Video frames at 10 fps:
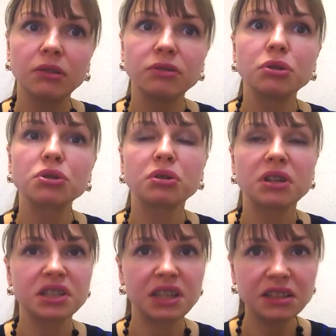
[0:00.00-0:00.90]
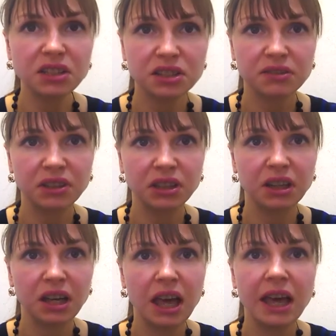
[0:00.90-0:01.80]
Все, что останется в них,
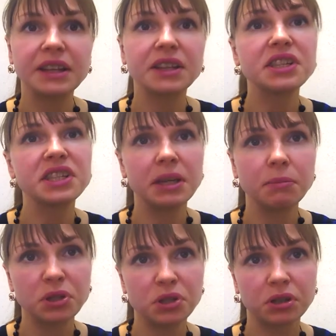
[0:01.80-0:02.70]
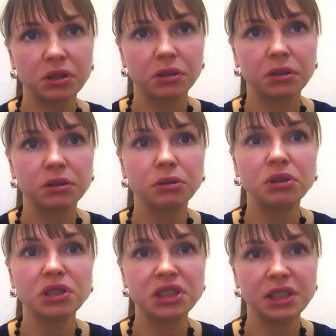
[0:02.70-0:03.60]
это семечко. Но
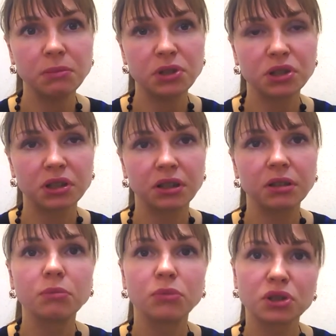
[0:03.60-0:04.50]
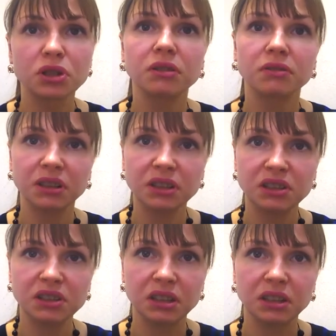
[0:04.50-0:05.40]
из семечка может
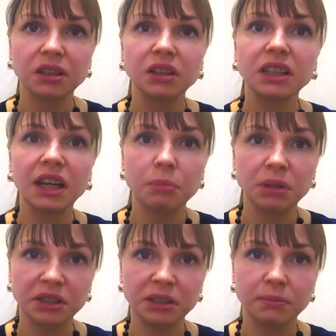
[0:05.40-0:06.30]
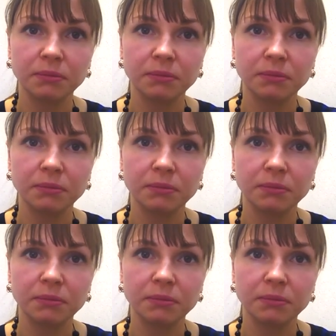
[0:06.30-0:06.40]
вырасти яблоня.